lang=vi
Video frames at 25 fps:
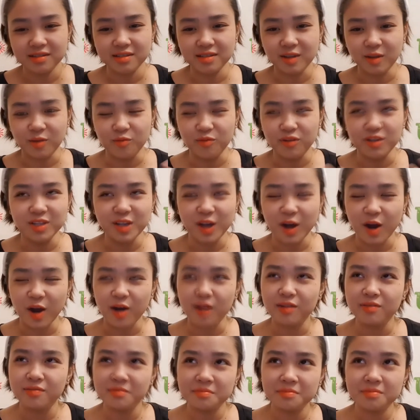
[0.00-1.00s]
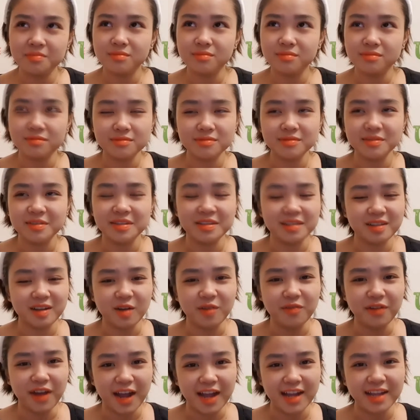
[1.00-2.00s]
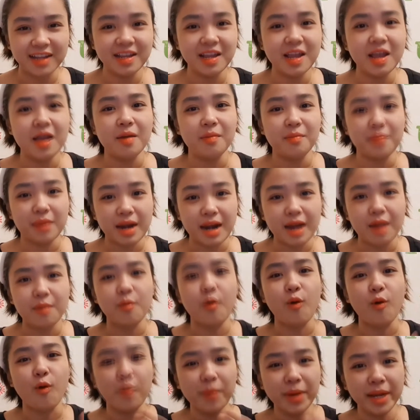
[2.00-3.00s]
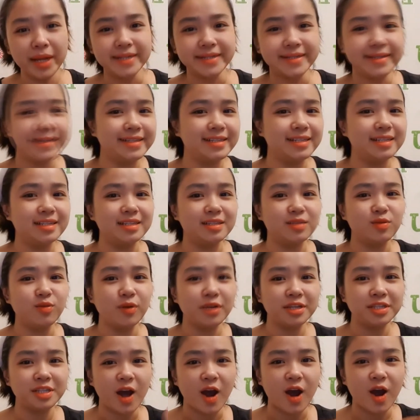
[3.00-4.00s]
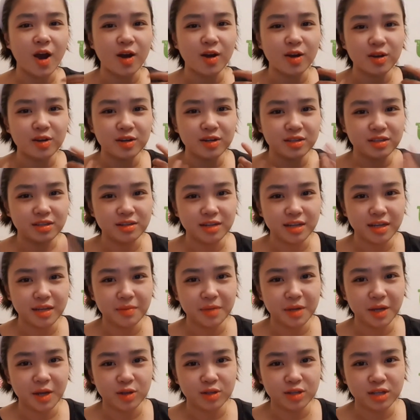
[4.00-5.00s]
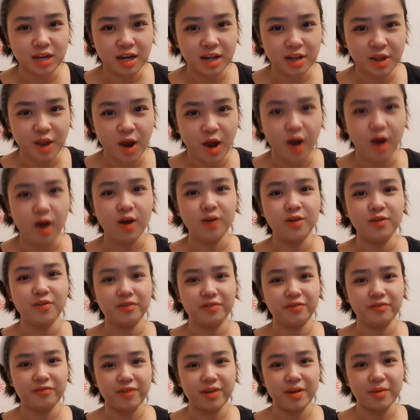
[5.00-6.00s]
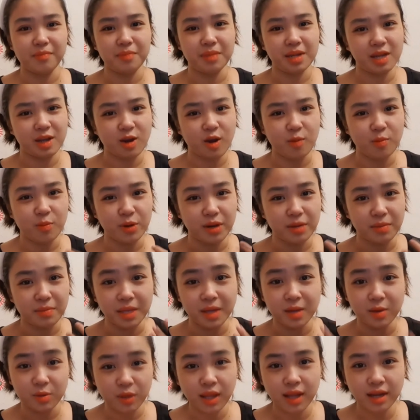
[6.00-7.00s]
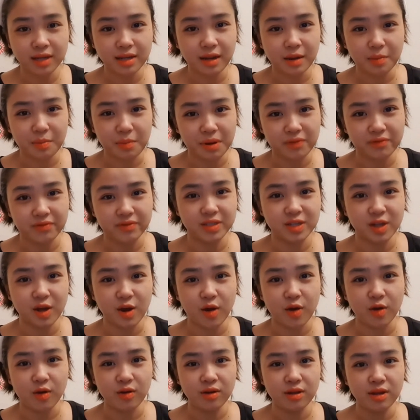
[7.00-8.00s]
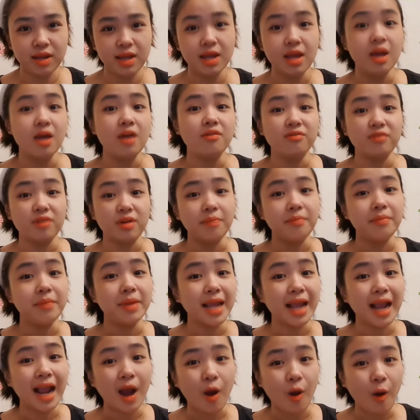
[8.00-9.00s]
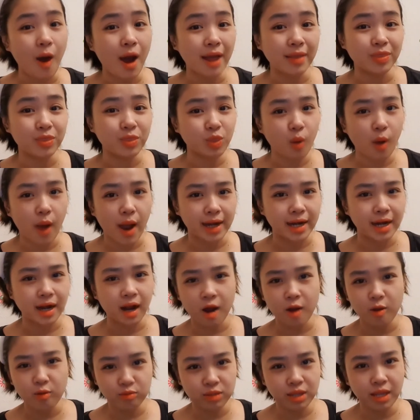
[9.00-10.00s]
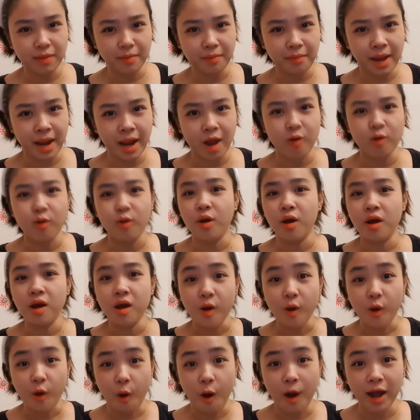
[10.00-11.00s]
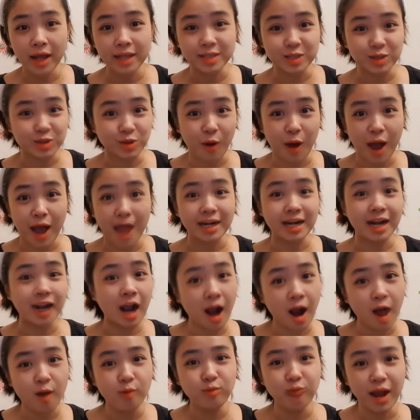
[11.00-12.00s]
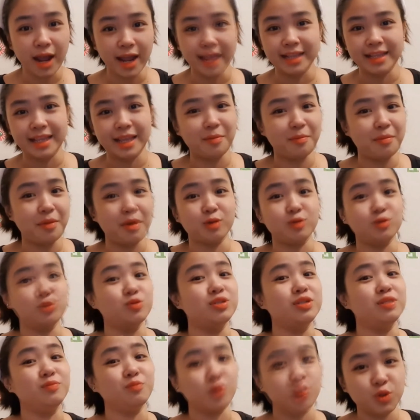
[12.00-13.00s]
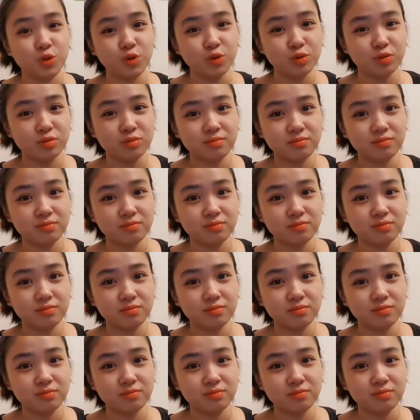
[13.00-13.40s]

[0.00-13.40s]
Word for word: Sống với chó không phải mà là bố mình nuôi chó từ khi mình còn rất là nhỏ và mình có một niềm yêu thích đặc biệt với chó và mình hoàn toàn không thích mèo hoàn toàn không hề thích mèo dù chỉ một chút